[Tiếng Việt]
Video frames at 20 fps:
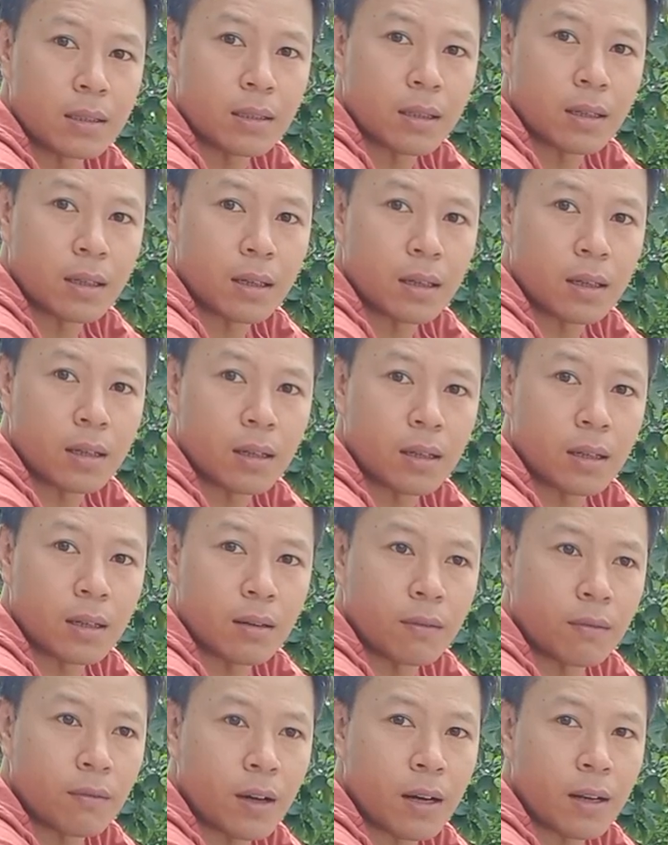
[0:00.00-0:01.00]
à,
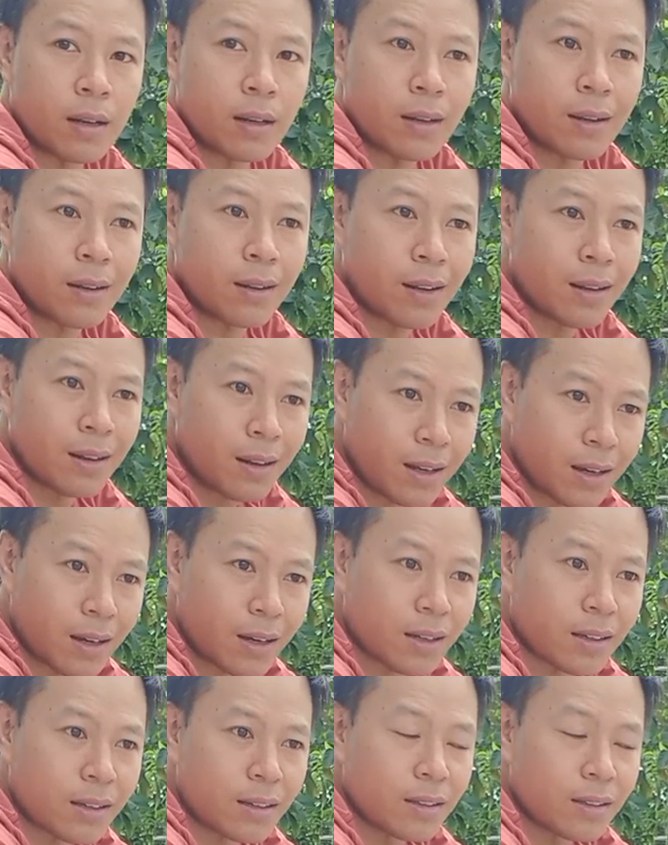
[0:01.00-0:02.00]
và lại lăn lại
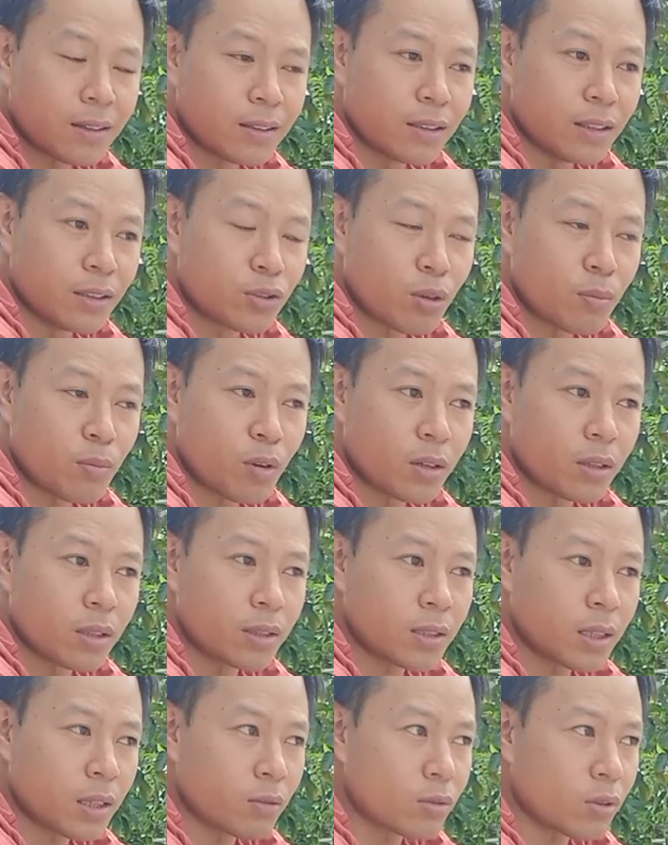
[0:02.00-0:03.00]
để cho mọi
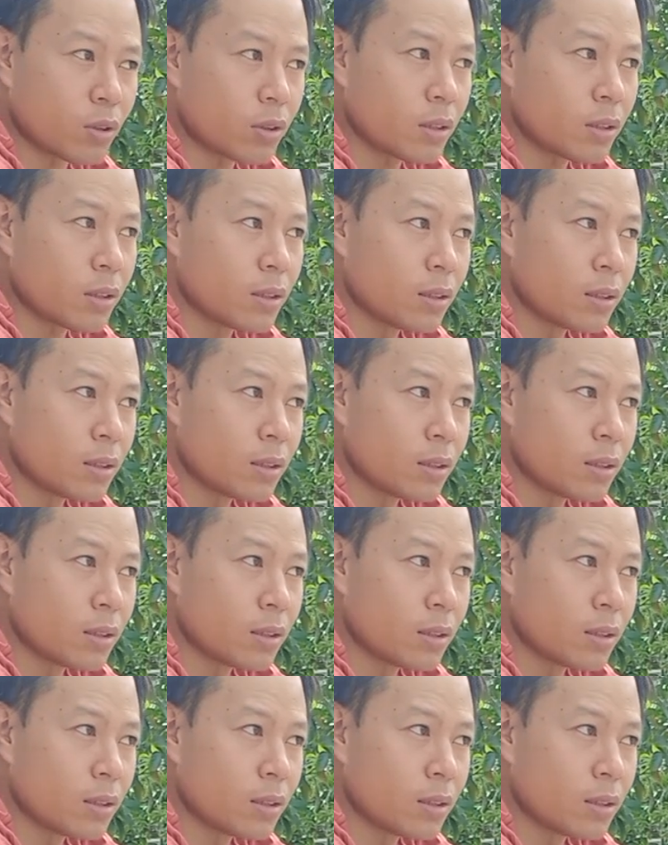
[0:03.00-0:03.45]
người theo dõi